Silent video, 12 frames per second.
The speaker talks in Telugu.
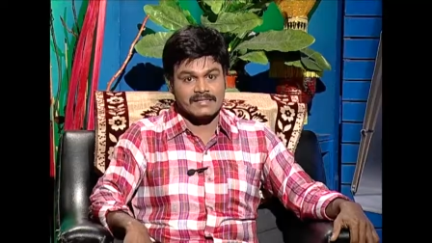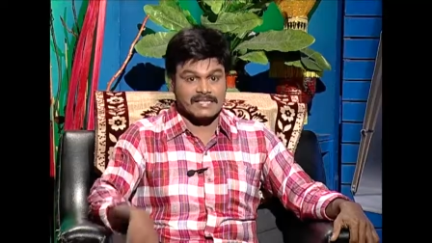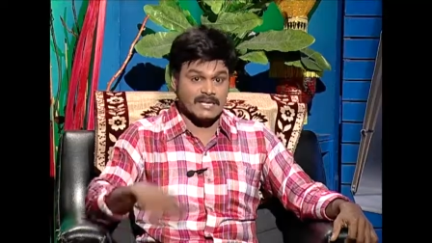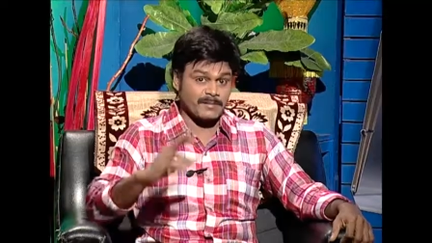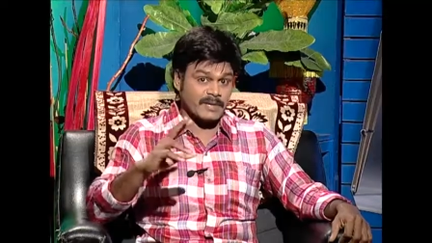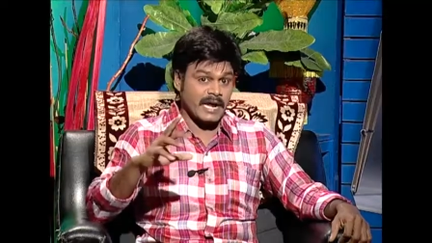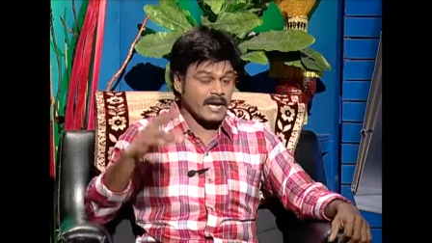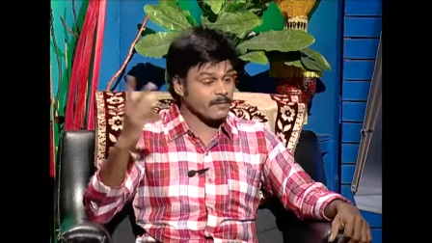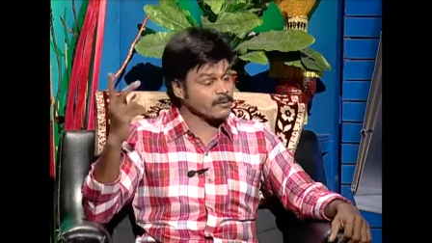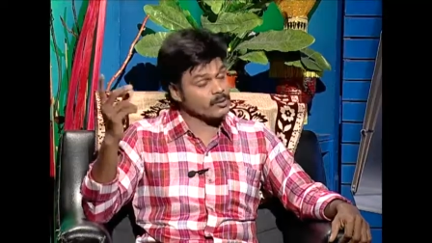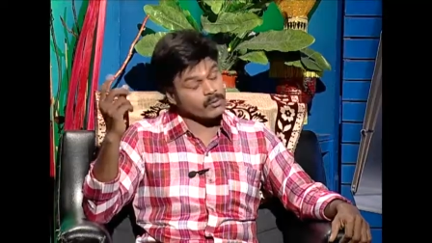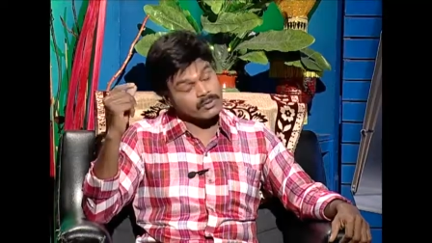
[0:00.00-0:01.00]
స్క్రిప్ట్
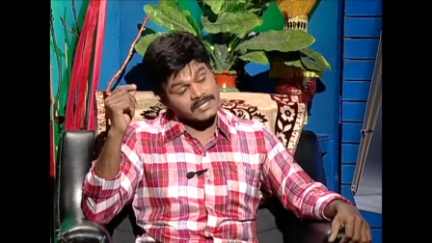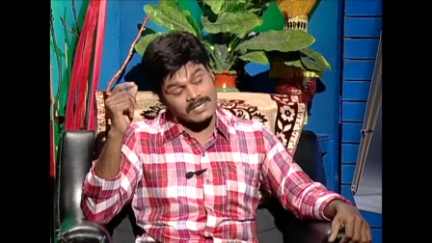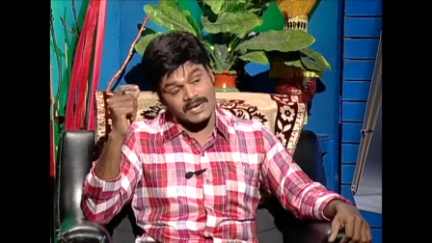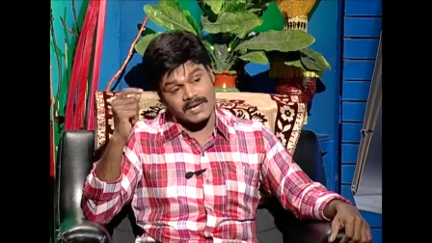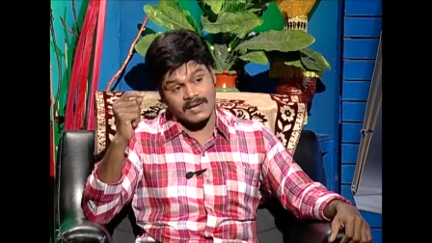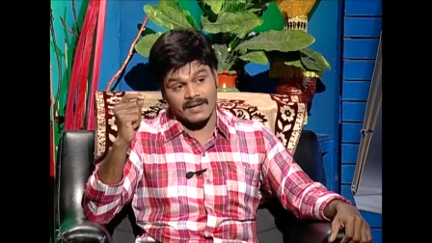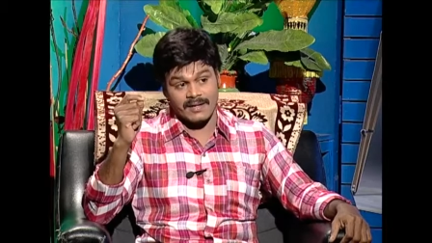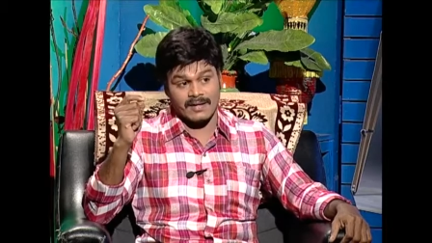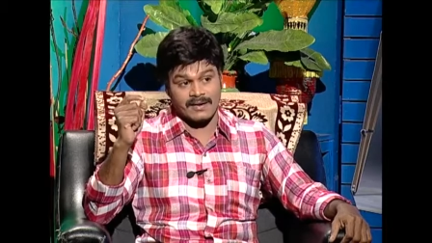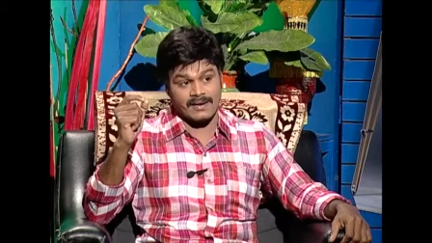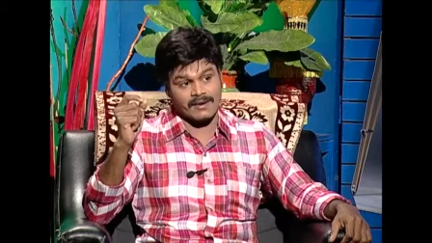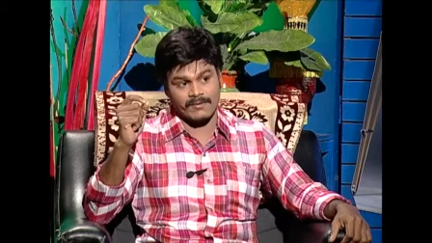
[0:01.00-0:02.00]
రాయకముందు ఇంకో చిన్న
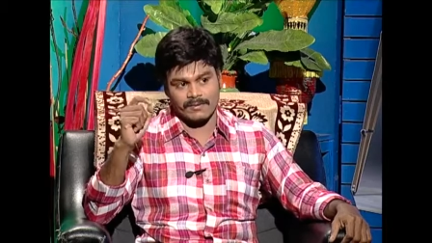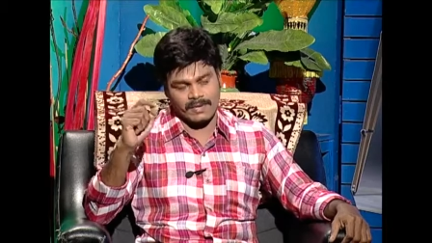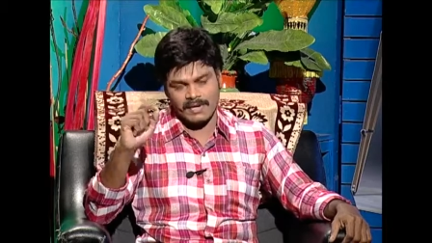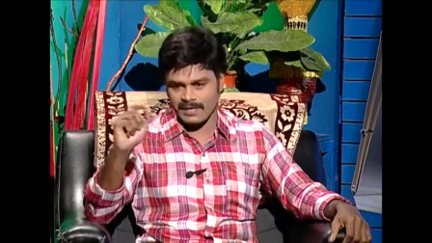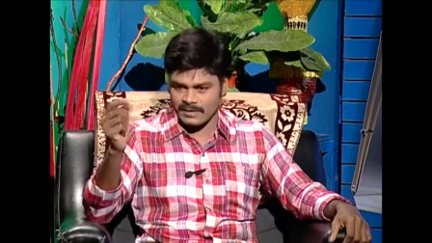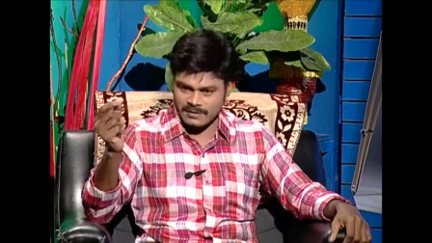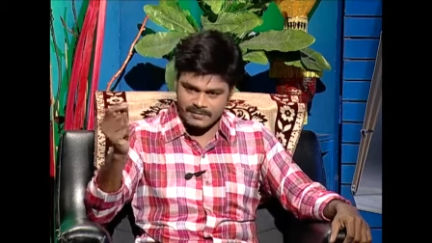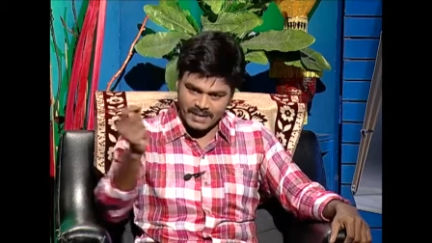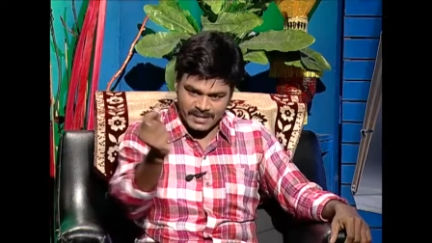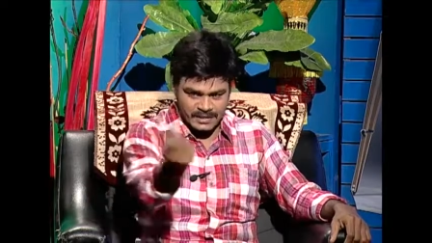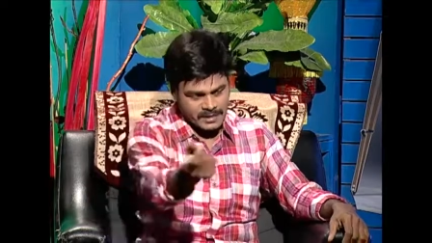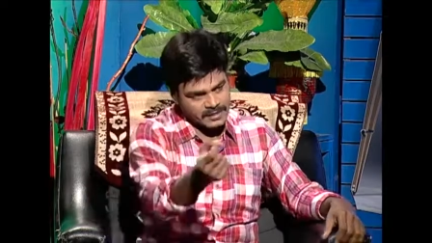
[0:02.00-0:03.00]
నేను అంటే ఈ
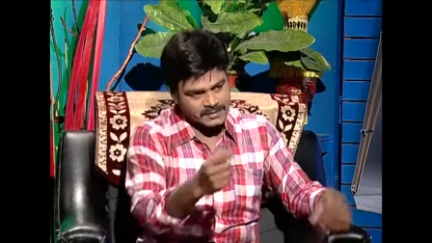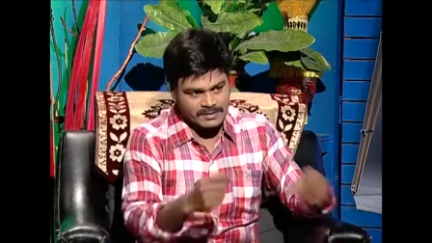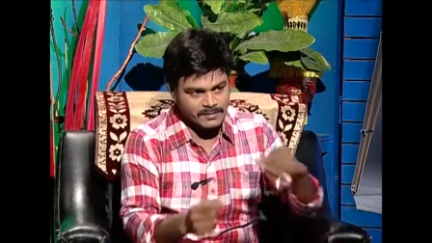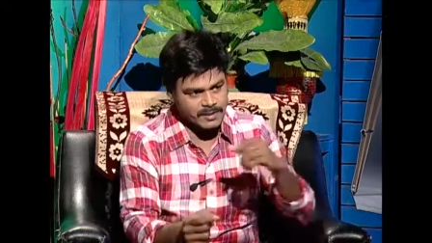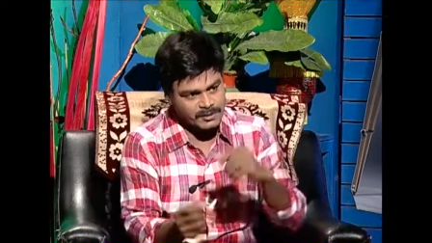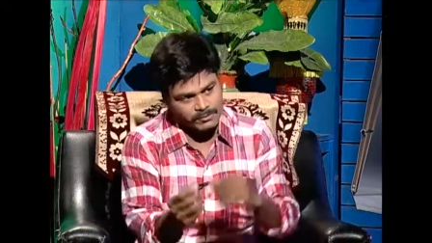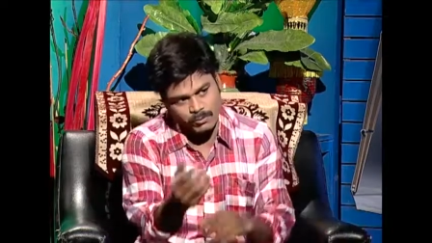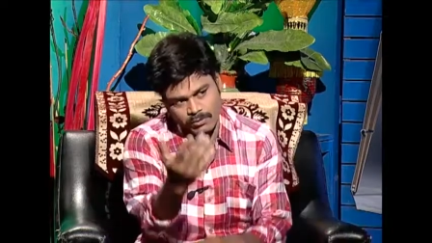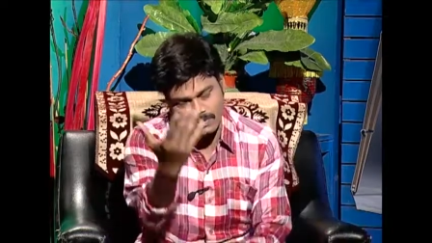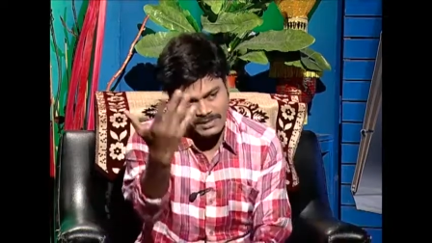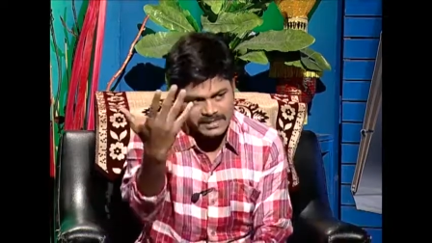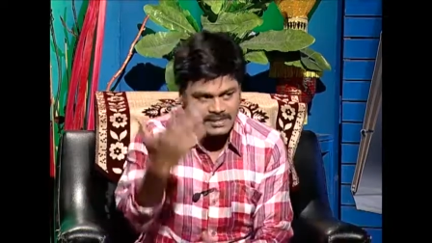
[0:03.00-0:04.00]
సినిమాకి నేనే స్క్రిప్ట్ రాసాను కొన్ని
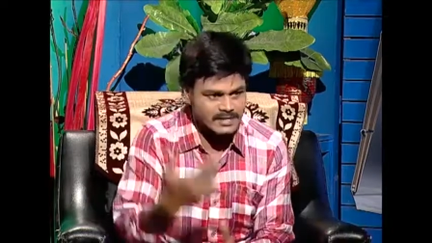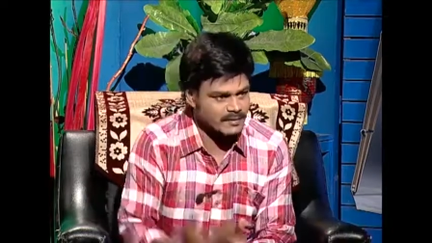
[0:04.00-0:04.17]
కొన్ని సీన్స్